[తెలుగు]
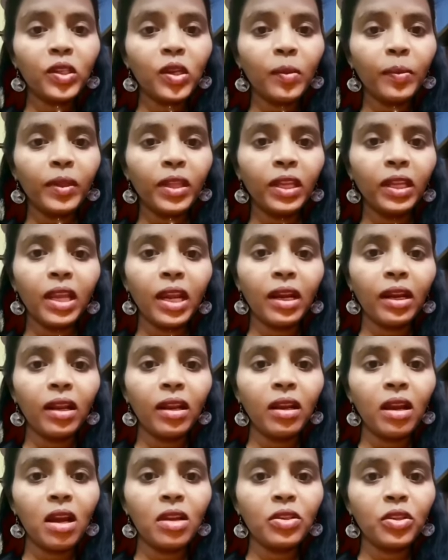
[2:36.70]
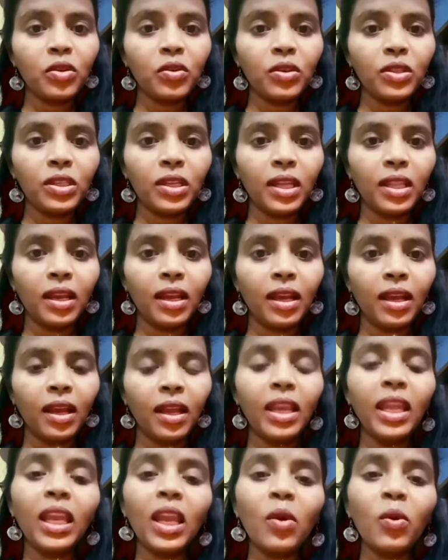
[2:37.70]
కాచుకోకపోతే ఇంకెక్కడైనా కాచుకోవచ్చు కదా
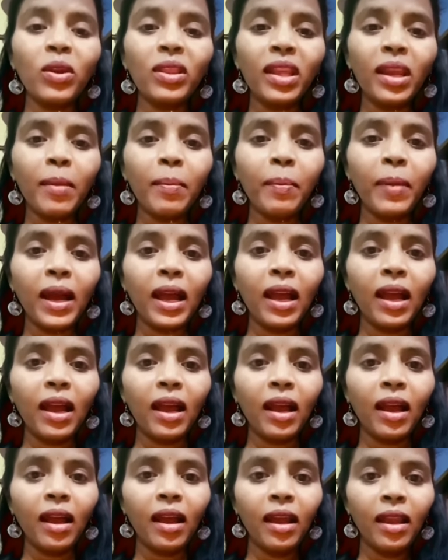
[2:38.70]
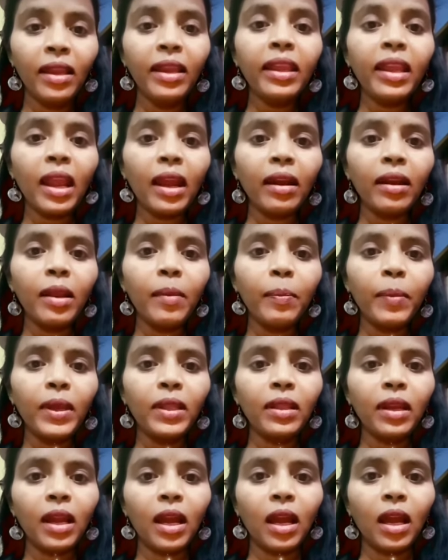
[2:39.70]
నీకు ఇంకొద్ద నొప్పా నీకు ఎక్కడ
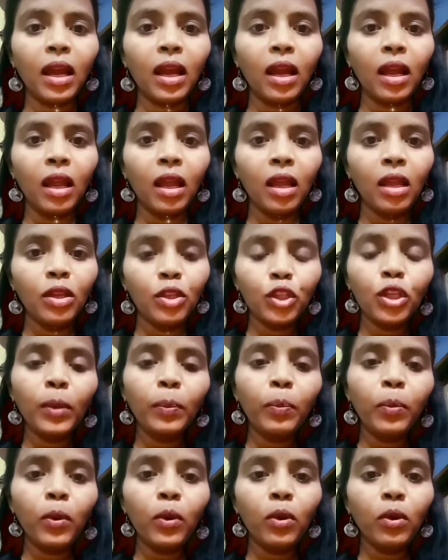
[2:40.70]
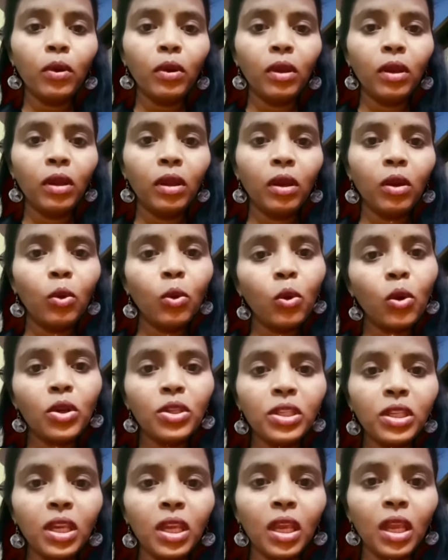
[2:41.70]
నొప్పి అయిందిరా చెప్పు
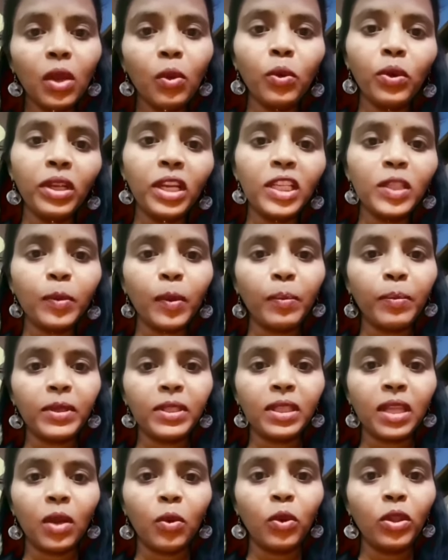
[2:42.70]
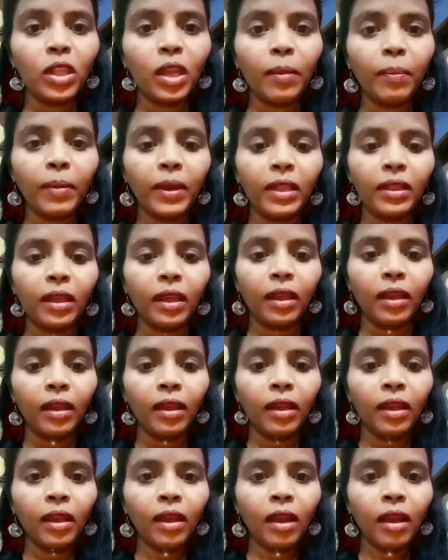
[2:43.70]
కోసి కుట్లేసి పంపిస్తా గొద్ద నొప్పి అయితే
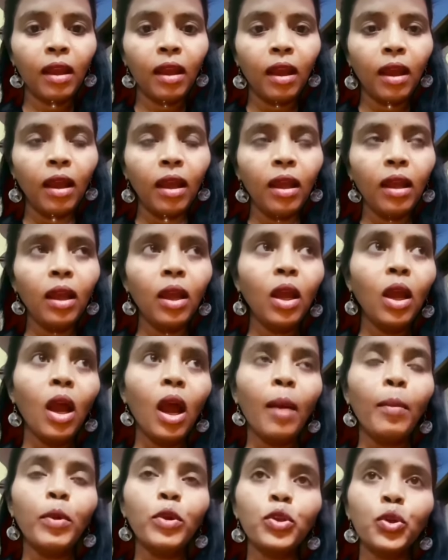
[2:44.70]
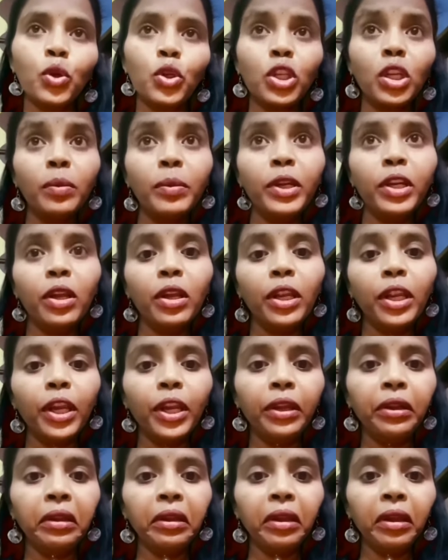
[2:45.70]
అమ్మ సోషల్
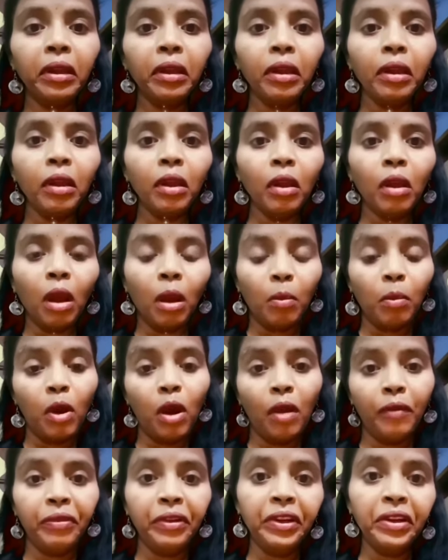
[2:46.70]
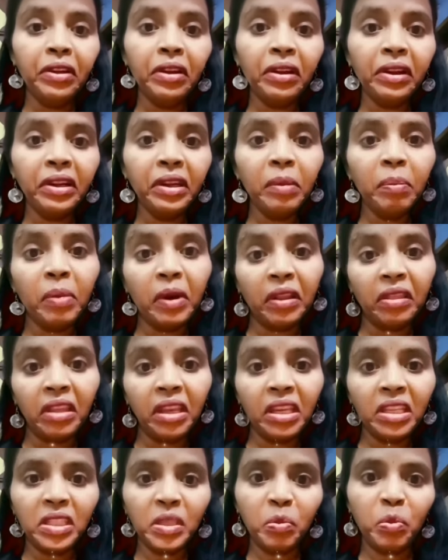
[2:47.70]
మీడియాలో ఏంటి అమ్మ ఆ వీడియోలు ఏంటి
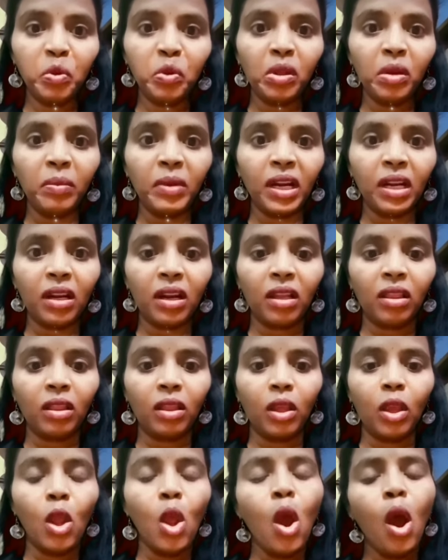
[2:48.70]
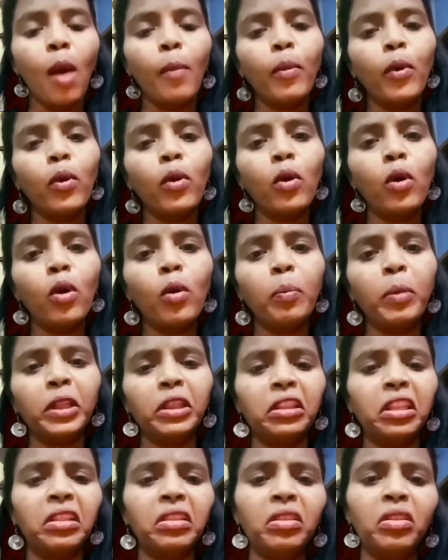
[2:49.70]
భర్తీకిచ్చి బూతులు మాట్లాడుతుంది అబ్బో
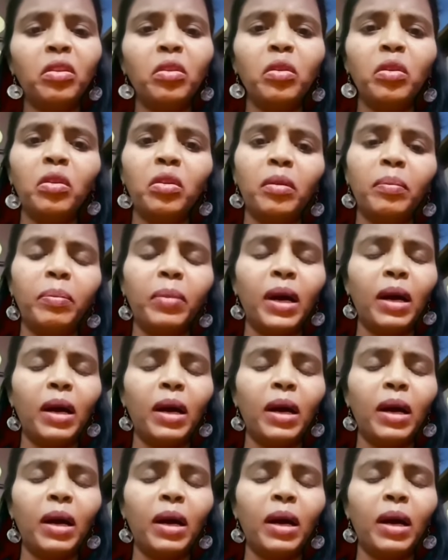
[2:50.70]
పత్తిత్తులు